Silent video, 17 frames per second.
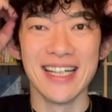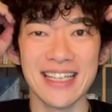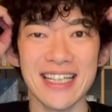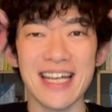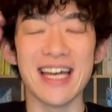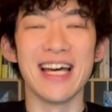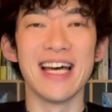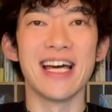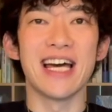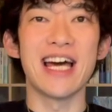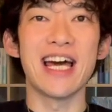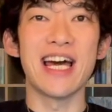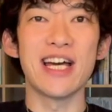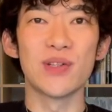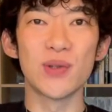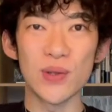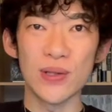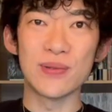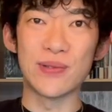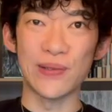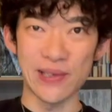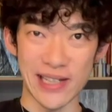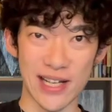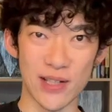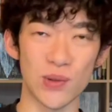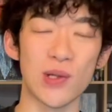で、えー、どういう風
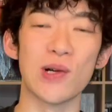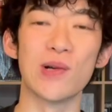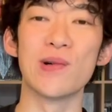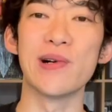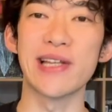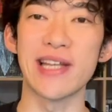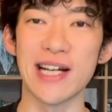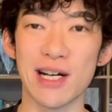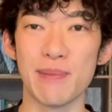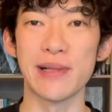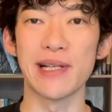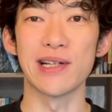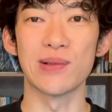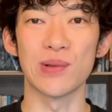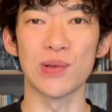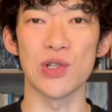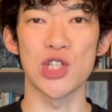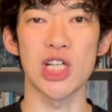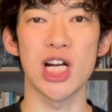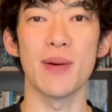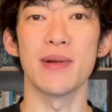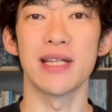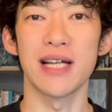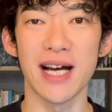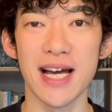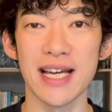にね、脳が動いてるかみたいなことを調べ
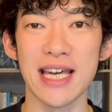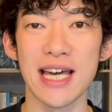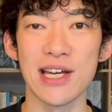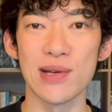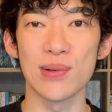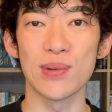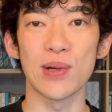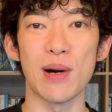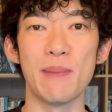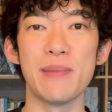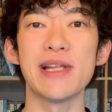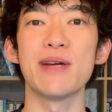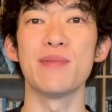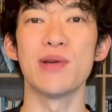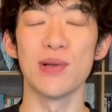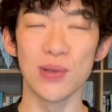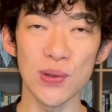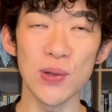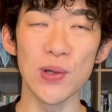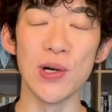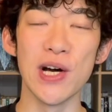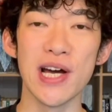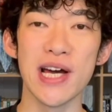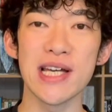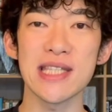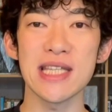た、え研究とか見てみると、
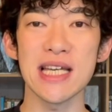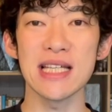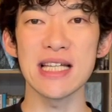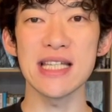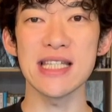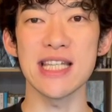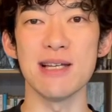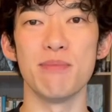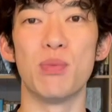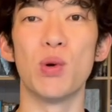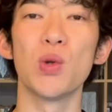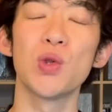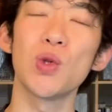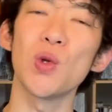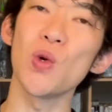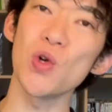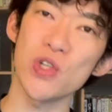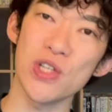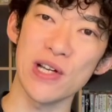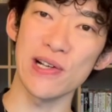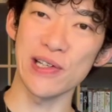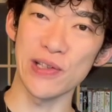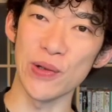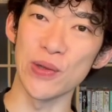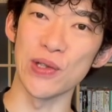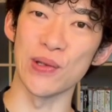SNS に没頭してる
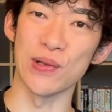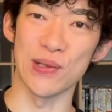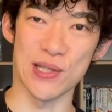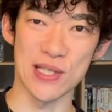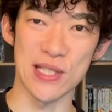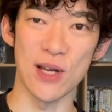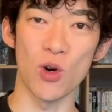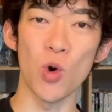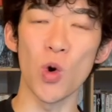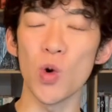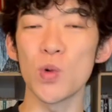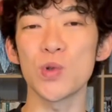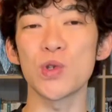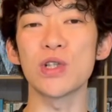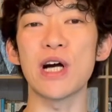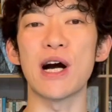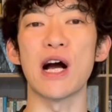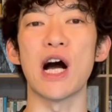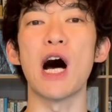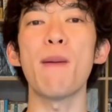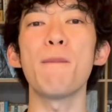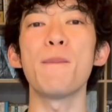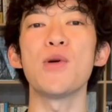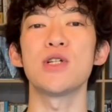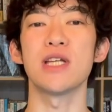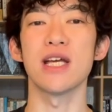人っていうのはですね、幸福感が
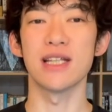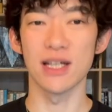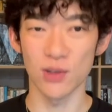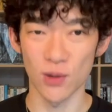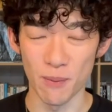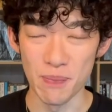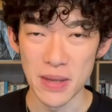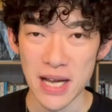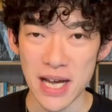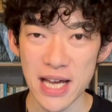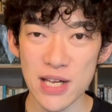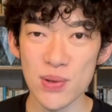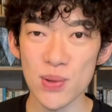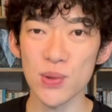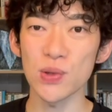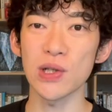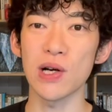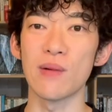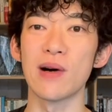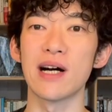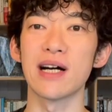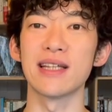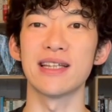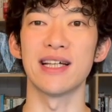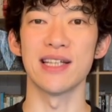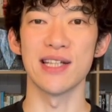アップしていたと、えいうことが分
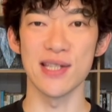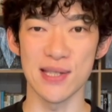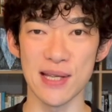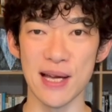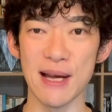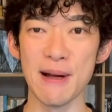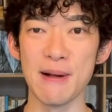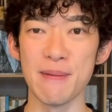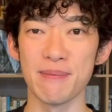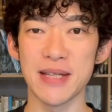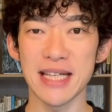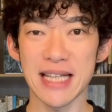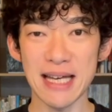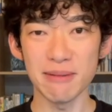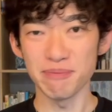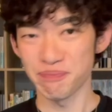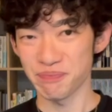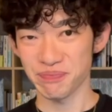かったんですね。でね、